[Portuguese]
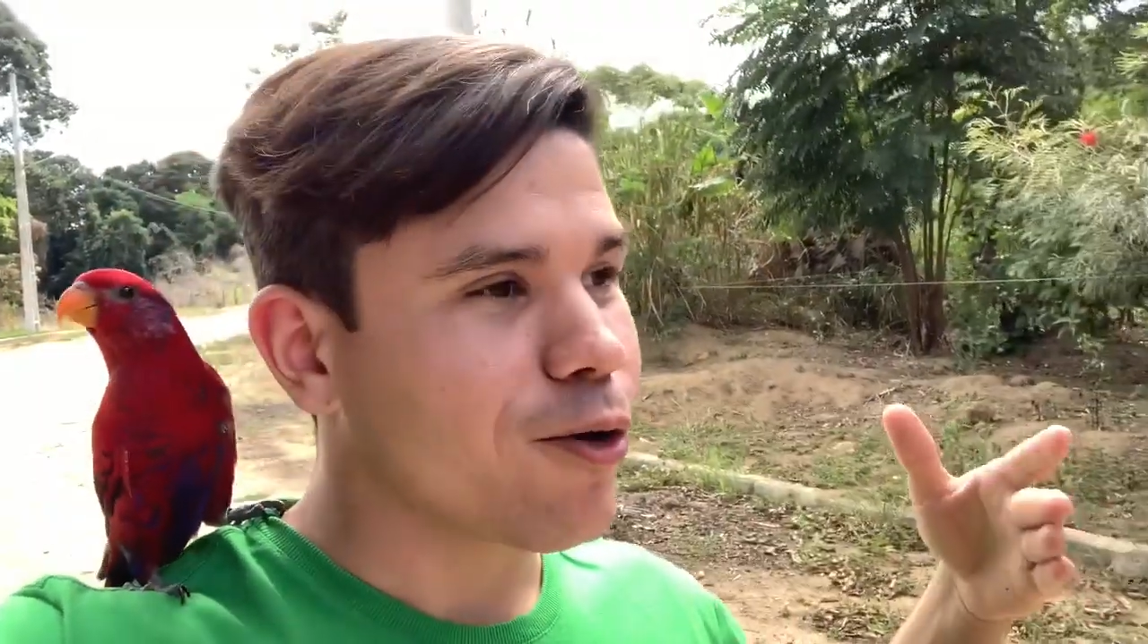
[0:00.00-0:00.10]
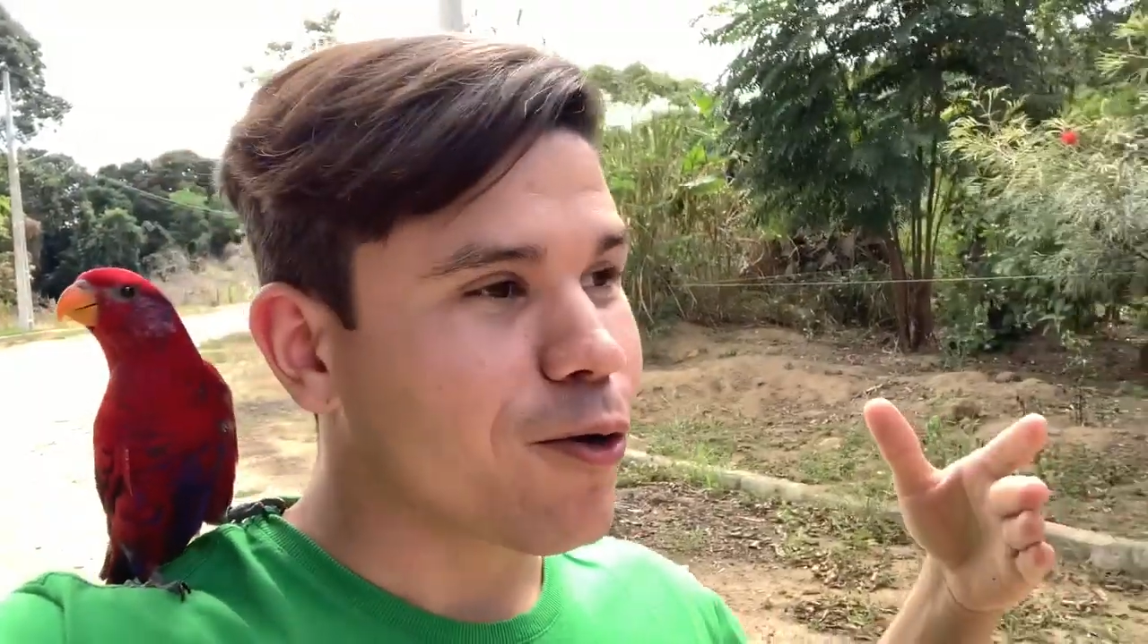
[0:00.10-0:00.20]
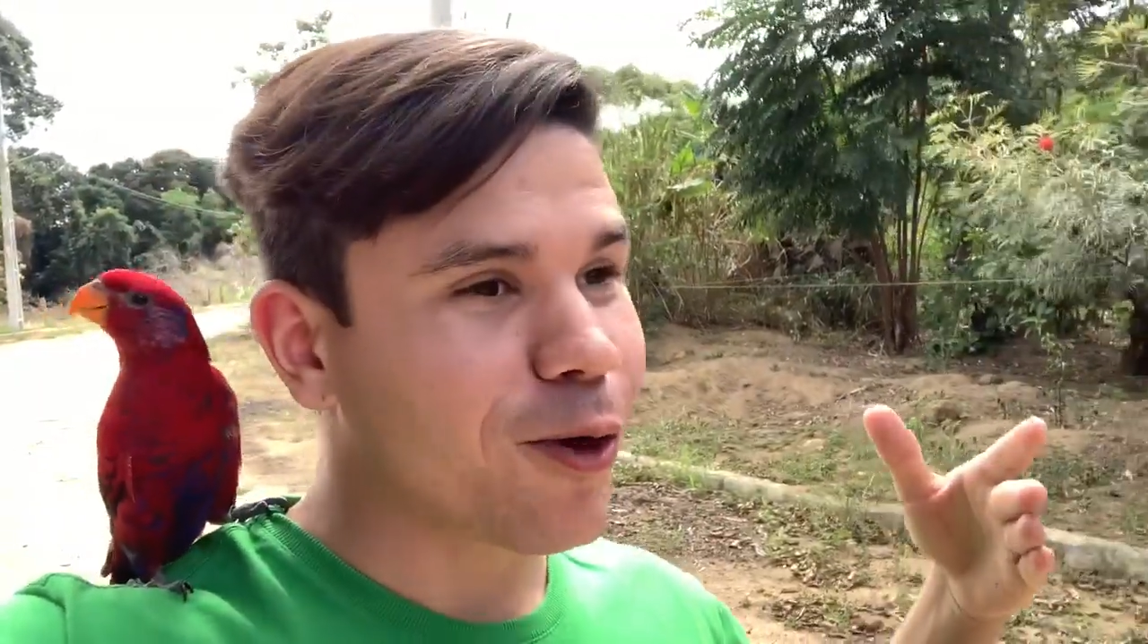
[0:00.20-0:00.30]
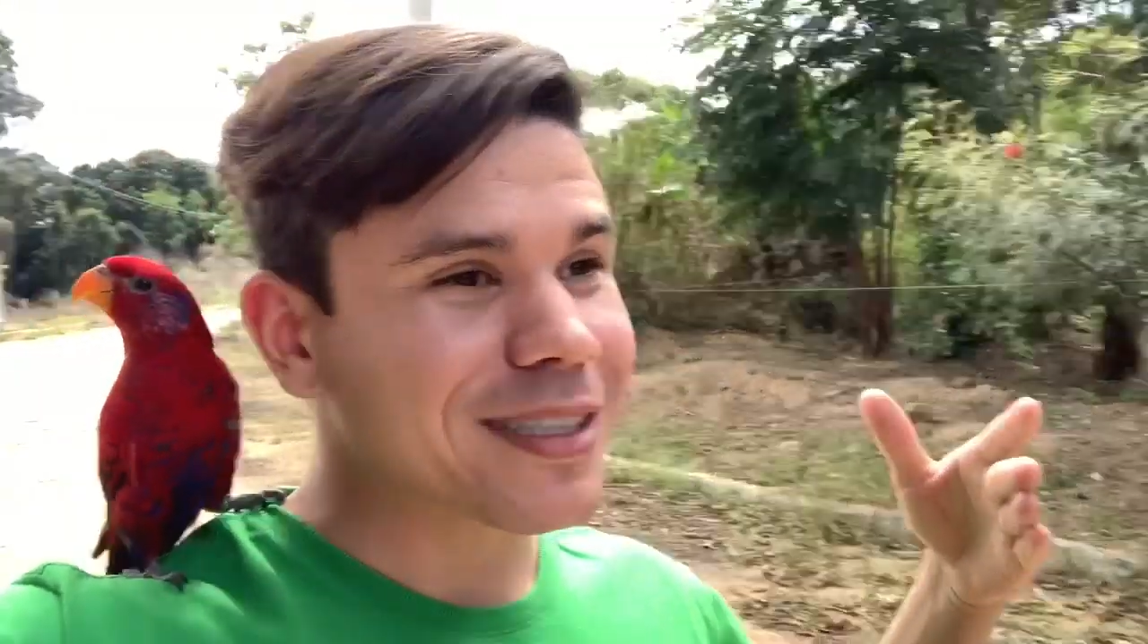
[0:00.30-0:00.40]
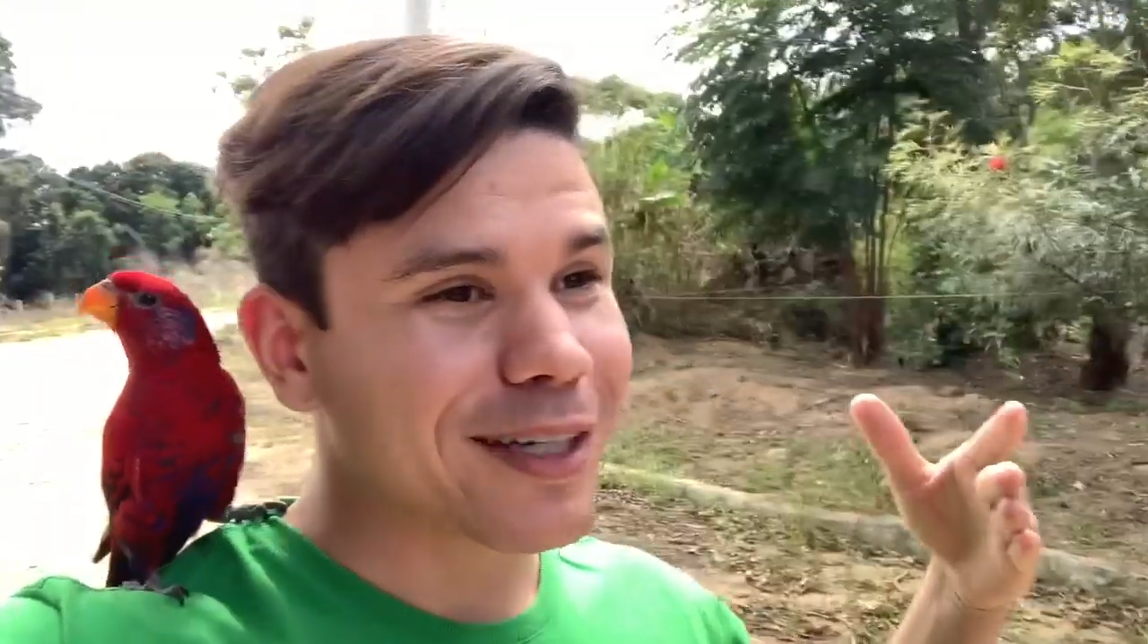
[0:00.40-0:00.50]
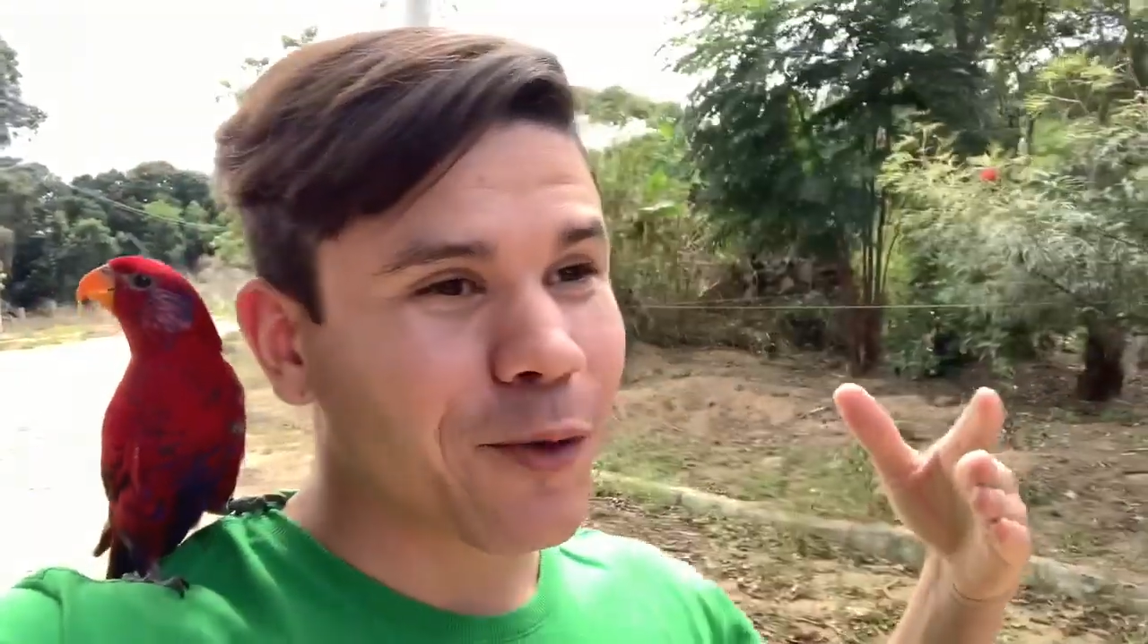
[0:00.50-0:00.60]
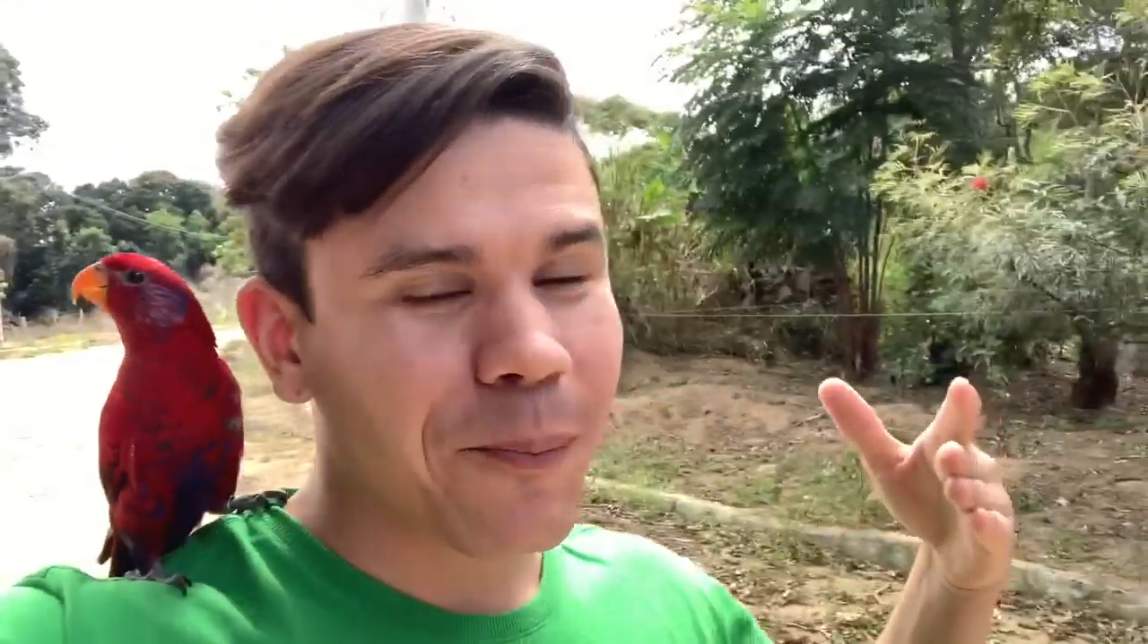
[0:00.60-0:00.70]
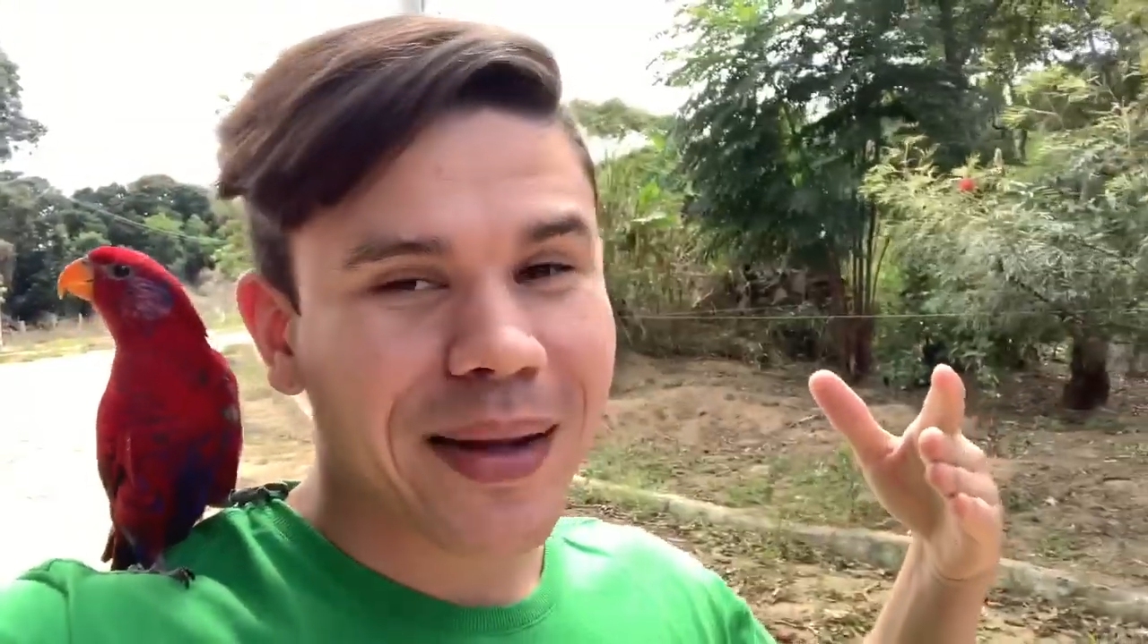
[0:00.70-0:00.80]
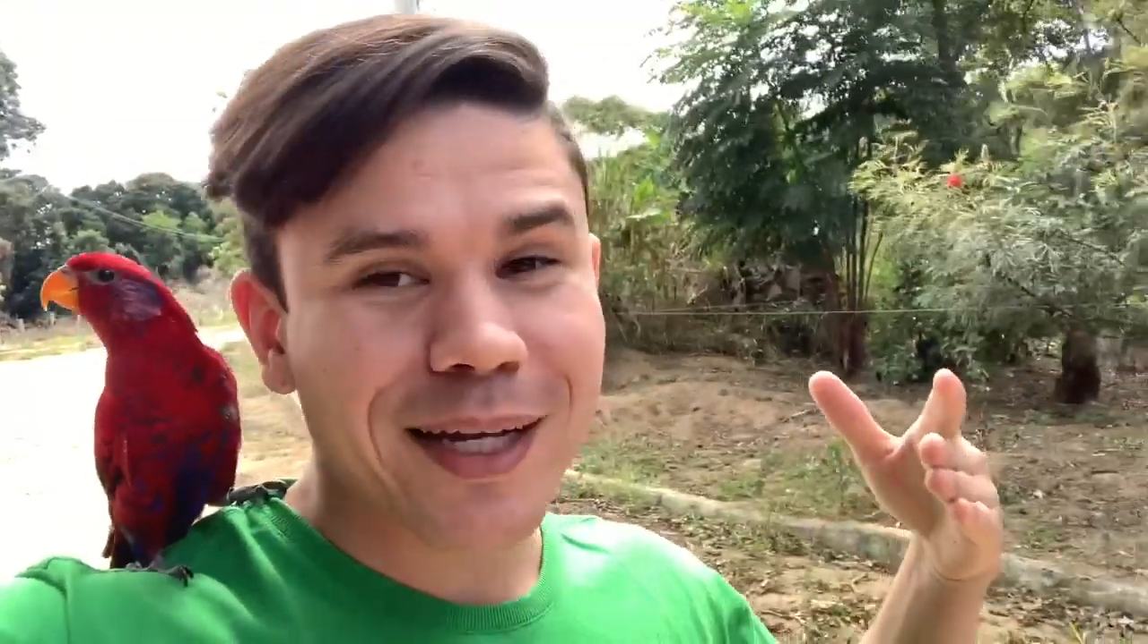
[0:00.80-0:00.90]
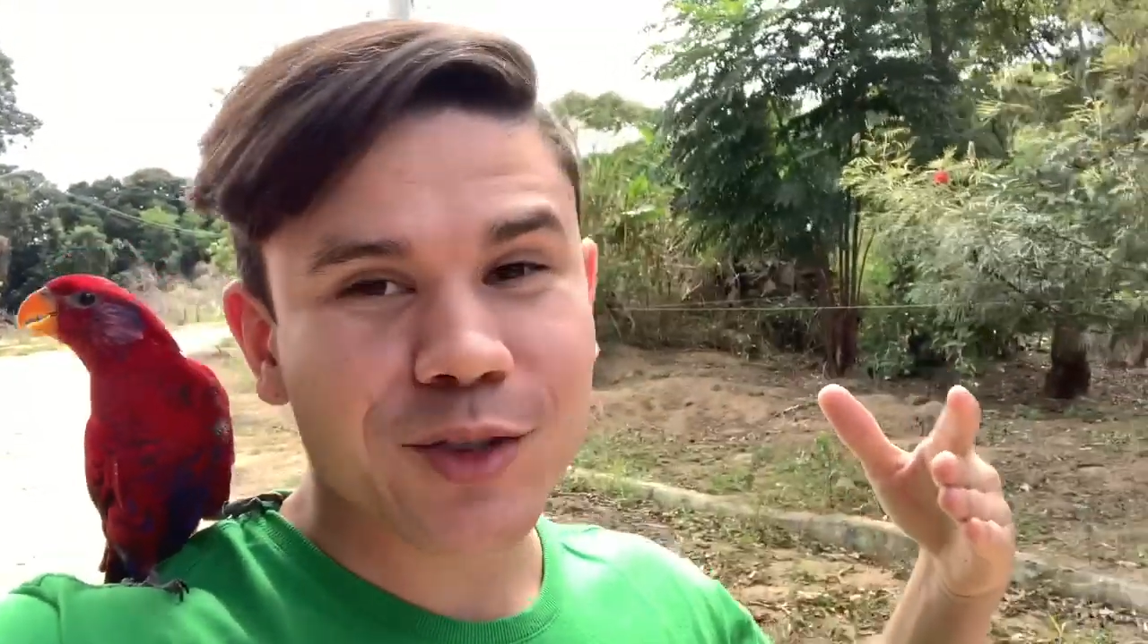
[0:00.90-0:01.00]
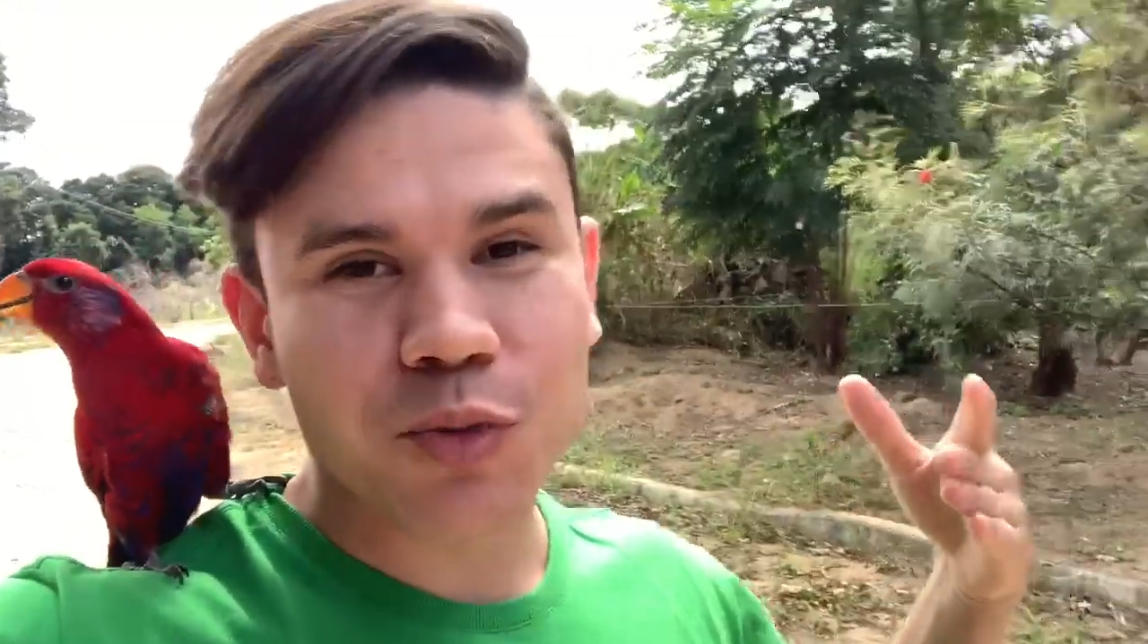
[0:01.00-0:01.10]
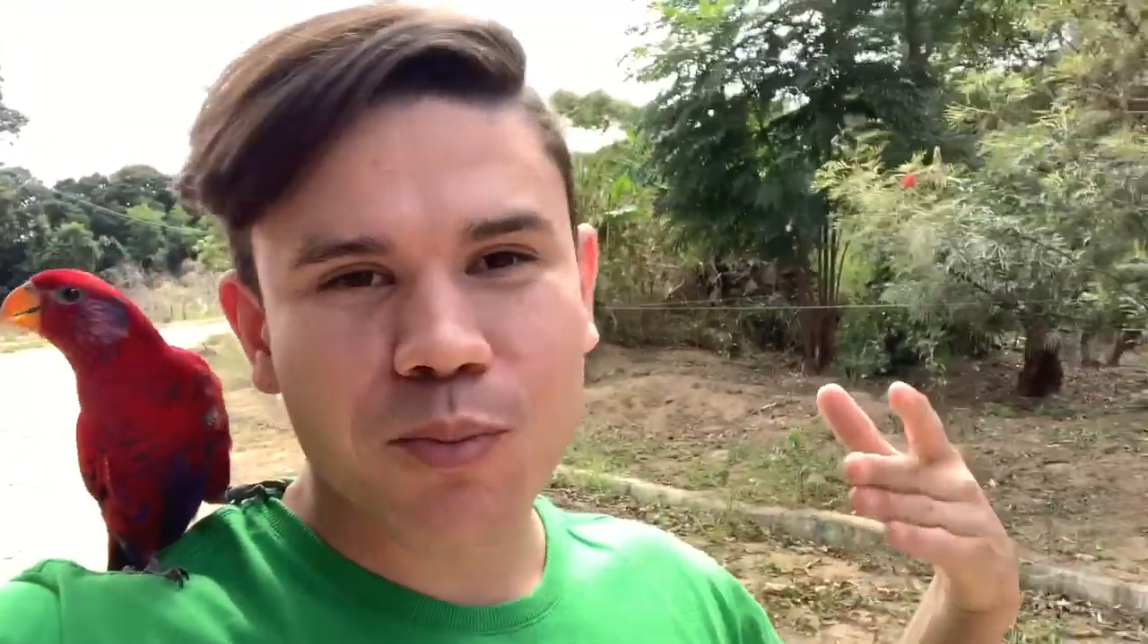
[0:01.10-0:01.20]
coisa que eu prezo